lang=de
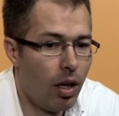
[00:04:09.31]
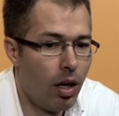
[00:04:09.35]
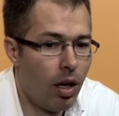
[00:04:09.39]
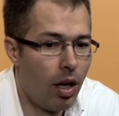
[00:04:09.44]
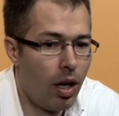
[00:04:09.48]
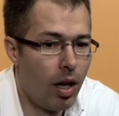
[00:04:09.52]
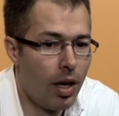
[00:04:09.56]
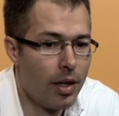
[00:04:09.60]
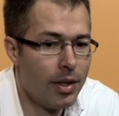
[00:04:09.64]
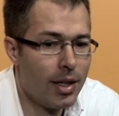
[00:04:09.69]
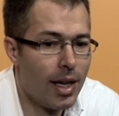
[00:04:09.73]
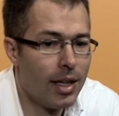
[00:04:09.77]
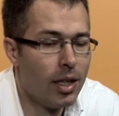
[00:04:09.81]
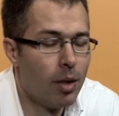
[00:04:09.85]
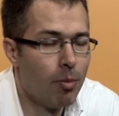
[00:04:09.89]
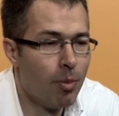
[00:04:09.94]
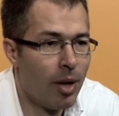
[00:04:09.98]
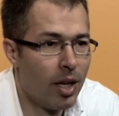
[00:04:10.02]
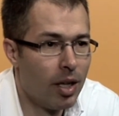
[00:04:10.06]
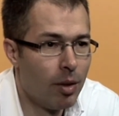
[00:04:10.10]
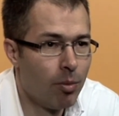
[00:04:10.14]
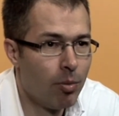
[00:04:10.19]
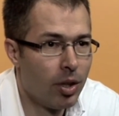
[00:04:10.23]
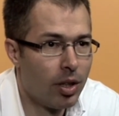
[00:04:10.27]
ein
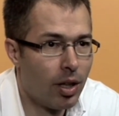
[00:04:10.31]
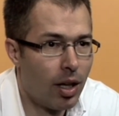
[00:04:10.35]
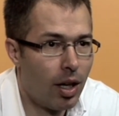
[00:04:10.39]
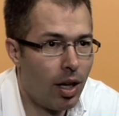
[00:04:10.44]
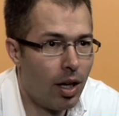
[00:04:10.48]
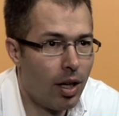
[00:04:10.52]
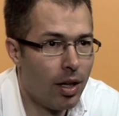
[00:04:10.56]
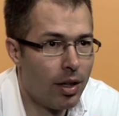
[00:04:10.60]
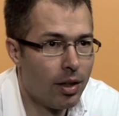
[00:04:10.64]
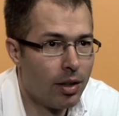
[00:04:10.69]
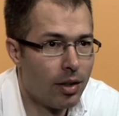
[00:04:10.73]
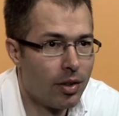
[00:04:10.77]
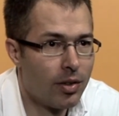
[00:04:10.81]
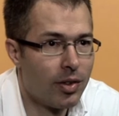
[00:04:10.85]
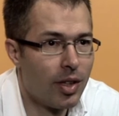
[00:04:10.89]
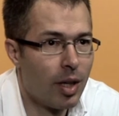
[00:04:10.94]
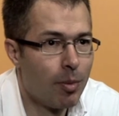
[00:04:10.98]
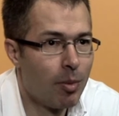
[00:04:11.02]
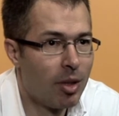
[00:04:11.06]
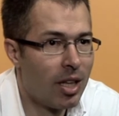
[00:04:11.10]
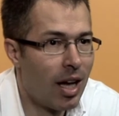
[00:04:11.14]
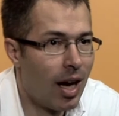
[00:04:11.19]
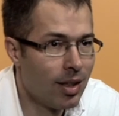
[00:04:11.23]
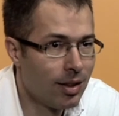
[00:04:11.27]
Element mit rein, das sehr
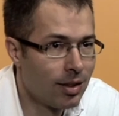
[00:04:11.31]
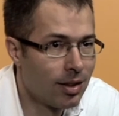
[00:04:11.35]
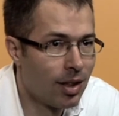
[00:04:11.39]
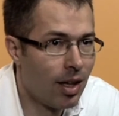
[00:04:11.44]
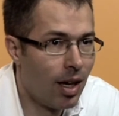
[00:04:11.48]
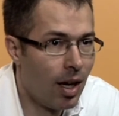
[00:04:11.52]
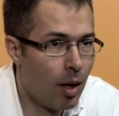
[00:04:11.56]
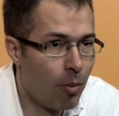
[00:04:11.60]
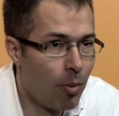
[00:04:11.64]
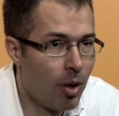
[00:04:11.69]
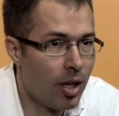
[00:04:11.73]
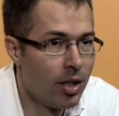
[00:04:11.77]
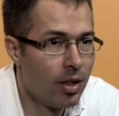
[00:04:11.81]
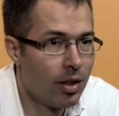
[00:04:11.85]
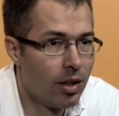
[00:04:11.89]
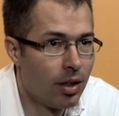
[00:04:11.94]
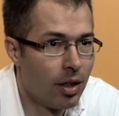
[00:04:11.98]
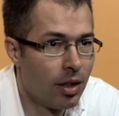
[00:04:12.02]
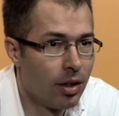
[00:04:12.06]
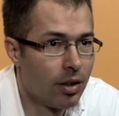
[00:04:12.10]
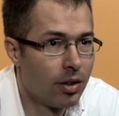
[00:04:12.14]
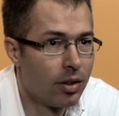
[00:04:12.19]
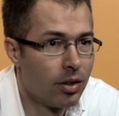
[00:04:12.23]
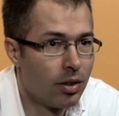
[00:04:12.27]
mit Angst gearbeitet
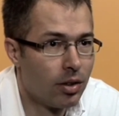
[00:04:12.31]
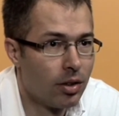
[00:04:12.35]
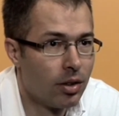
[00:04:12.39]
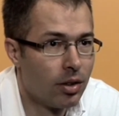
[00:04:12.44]
hat.